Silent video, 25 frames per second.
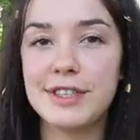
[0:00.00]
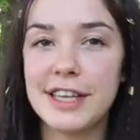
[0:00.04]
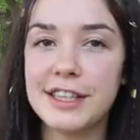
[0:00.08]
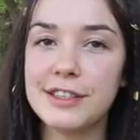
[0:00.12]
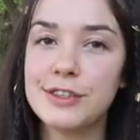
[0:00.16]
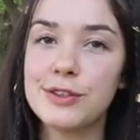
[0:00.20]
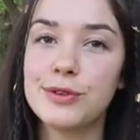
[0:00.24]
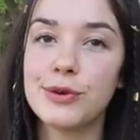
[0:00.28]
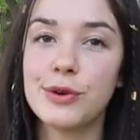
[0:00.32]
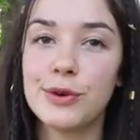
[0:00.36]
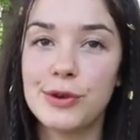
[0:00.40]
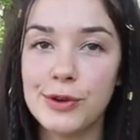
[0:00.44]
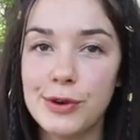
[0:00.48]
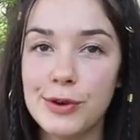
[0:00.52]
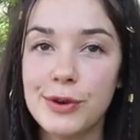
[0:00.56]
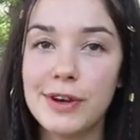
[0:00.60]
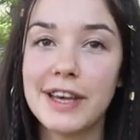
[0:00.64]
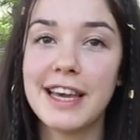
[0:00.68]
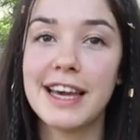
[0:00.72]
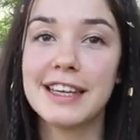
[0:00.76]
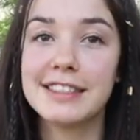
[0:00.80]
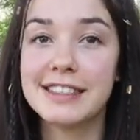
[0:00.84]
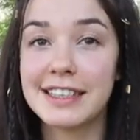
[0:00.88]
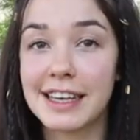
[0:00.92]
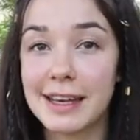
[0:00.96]
vous êtes curieux
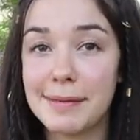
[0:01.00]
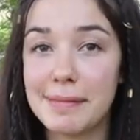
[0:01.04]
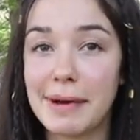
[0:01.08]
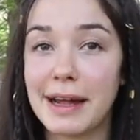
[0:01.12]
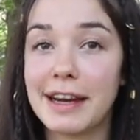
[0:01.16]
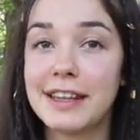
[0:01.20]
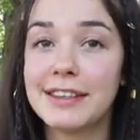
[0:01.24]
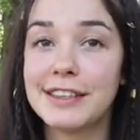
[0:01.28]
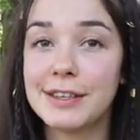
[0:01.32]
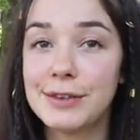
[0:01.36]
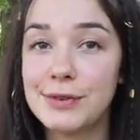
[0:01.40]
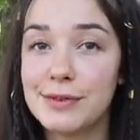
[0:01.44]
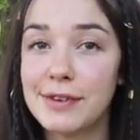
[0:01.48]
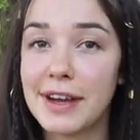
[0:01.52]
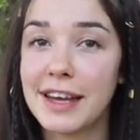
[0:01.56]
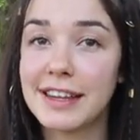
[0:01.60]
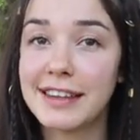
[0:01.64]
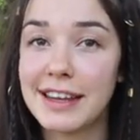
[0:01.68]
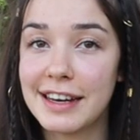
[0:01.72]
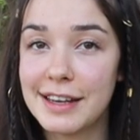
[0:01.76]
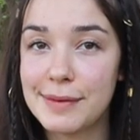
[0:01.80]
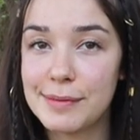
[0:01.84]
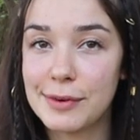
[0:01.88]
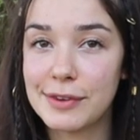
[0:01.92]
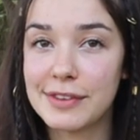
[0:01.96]
et attiré par les
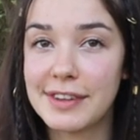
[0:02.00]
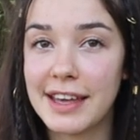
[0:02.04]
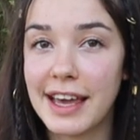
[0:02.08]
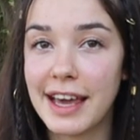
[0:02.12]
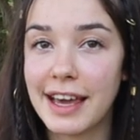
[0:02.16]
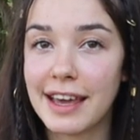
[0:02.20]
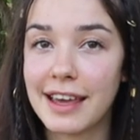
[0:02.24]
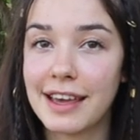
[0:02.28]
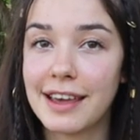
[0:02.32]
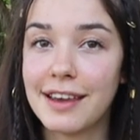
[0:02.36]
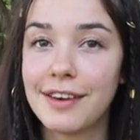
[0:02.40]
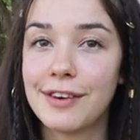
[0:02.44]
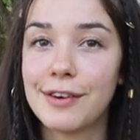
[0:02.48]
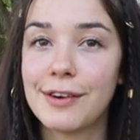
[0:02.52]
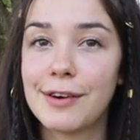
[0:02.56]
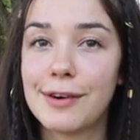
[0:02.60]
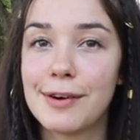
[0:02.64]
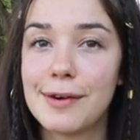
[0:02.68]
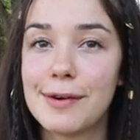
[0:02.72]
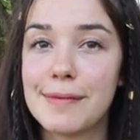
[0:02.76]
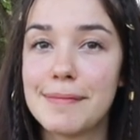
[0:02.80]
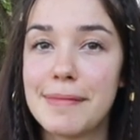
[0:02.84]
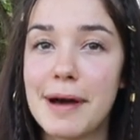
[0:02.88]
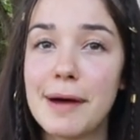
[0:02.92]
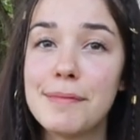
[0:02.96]
découvertes alimentaires et
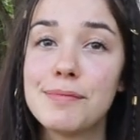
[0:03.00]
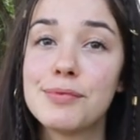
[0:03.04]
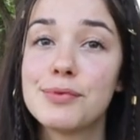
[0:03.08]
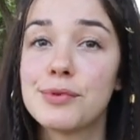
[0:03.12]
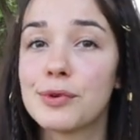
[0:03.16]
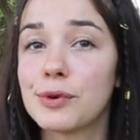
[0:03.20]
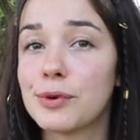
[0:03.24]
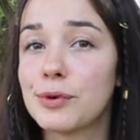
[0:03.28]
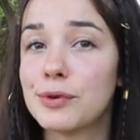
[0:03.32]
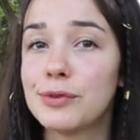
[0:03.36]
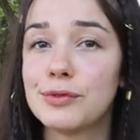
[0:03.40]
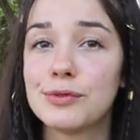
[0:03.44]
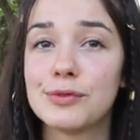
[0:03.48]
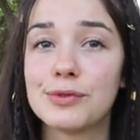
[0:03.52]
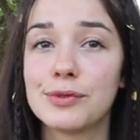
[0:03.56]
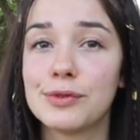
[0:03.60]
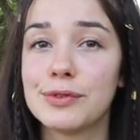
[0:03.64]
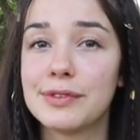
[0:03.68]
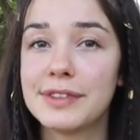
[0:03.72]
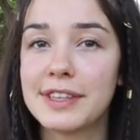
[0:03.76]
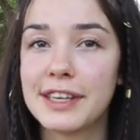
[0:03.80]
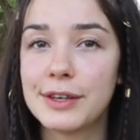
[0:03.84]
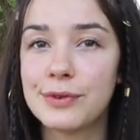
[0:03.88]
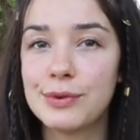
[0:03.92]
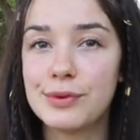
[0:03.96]
pas peureux
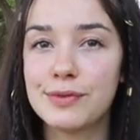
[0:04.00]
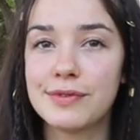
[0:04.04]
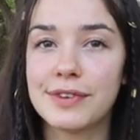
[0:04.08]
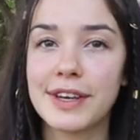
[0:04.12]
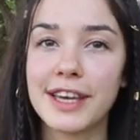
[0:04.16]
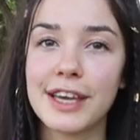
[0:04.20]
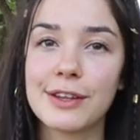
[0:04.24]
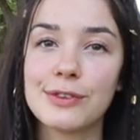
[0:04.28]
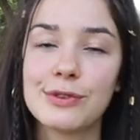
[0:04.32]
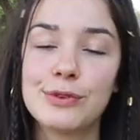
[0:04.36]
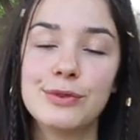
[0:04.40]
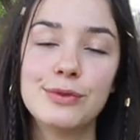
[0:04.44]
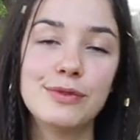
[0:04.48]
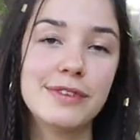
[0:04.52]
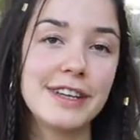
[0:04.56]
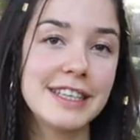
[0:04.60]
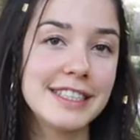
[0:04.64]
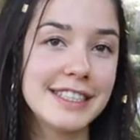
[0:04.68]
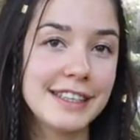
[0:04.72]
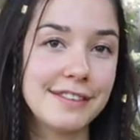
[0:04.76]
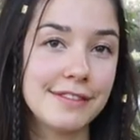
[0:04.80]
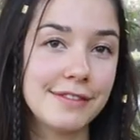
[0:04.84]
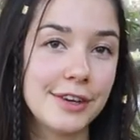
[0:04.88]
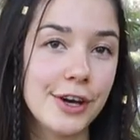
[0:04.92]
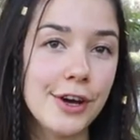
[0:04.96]
de découvrir de
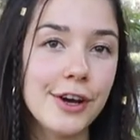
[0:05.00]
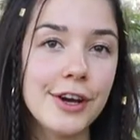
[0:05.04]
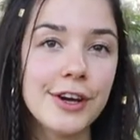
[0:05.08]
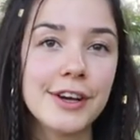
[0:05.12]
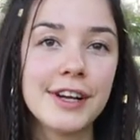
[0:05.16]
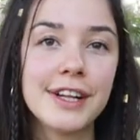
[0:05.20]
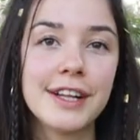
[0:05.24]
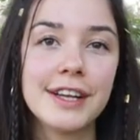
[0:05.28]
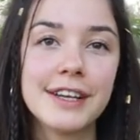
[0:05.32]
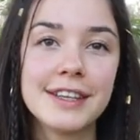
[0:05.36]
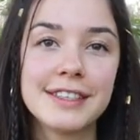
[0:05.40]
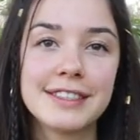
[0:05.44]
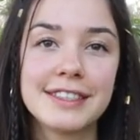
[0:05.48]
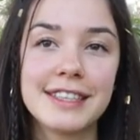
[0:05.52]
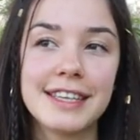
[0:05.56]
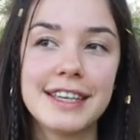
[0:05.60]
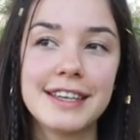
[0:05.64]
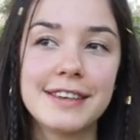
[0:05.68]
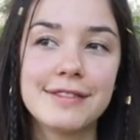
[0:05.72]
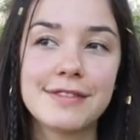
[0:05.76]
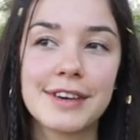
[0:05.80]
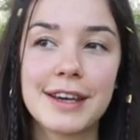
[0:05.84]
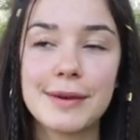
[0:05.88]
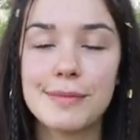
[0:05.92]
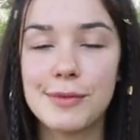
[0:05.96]
nouvelles saveurs,
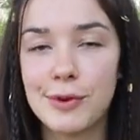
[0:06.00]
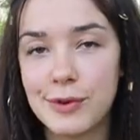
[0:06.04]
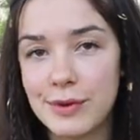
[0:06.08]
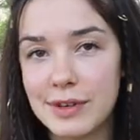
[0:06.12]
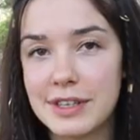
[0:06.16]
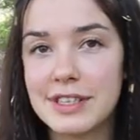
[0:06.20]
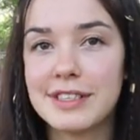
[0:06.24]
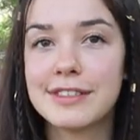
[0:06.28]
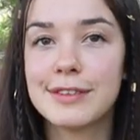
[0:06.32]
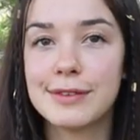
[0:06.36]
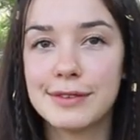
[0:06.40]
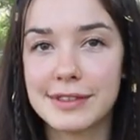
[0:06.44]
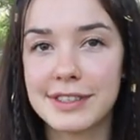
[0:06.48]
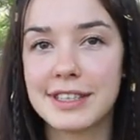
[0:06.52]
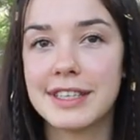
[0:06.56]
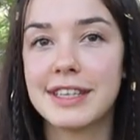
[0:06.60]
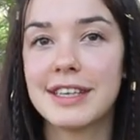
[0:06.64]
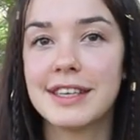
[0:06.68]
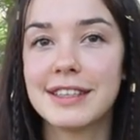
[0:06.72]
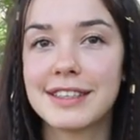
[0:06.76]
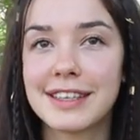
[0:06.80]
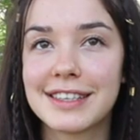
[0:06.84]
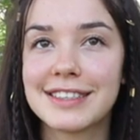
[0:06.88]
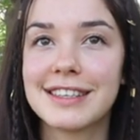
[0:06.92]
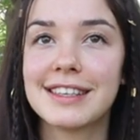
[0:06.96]
c'est vraiment une licence
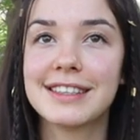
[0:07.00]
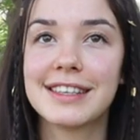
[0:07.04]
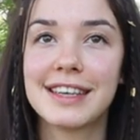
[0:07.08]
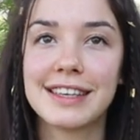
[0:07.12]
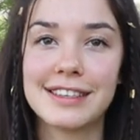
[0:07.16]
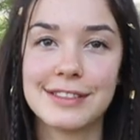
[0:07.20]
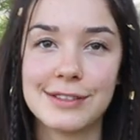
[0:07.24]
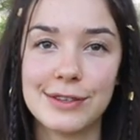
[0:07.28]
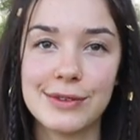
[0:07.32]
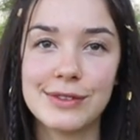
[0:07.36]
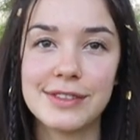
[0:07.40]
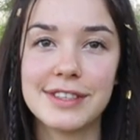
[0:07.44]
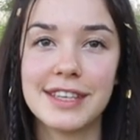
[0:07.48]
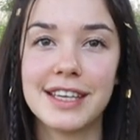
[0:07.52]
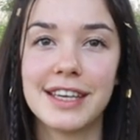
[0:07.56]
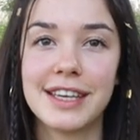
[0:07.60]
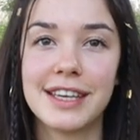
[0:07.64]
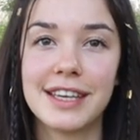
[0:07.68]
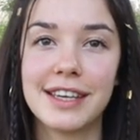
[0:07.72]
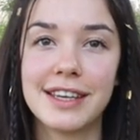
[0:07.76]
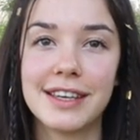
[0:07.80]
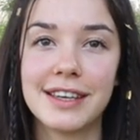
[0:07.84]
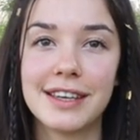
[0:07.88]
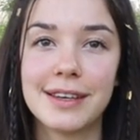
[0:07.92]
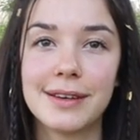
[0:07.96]
qui est très intéressante
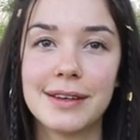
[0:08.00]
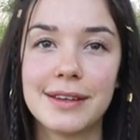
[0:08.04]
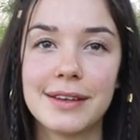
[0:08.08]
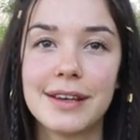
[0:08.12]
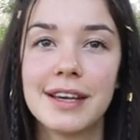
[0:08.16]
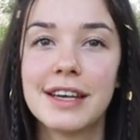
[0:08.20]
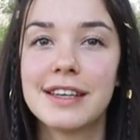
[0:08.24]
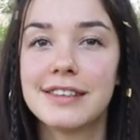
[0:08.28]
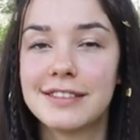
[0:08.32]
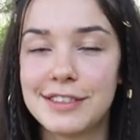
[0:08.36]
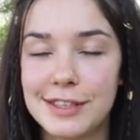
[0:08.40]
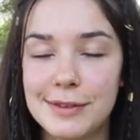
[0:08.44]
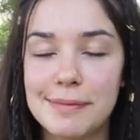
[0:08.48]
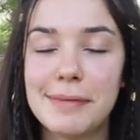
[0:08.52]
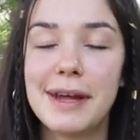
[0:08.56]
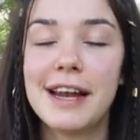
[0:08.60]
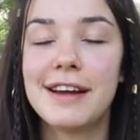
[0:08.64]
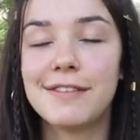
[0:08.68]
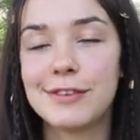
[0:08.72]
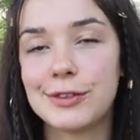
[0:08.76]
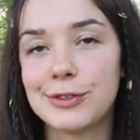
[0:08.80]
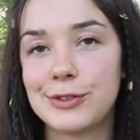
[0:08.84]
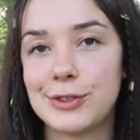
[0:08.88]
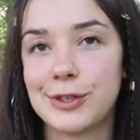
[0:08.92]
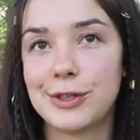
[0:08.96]
et c'est une
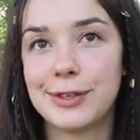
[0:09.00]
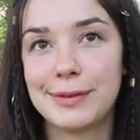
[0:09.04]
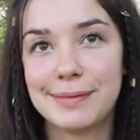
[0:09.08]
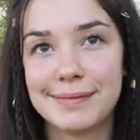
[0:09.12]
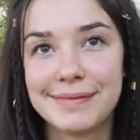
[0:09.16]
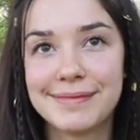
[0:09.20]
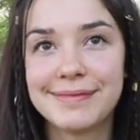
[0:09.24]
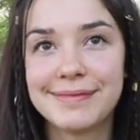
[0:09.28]
belle aventure.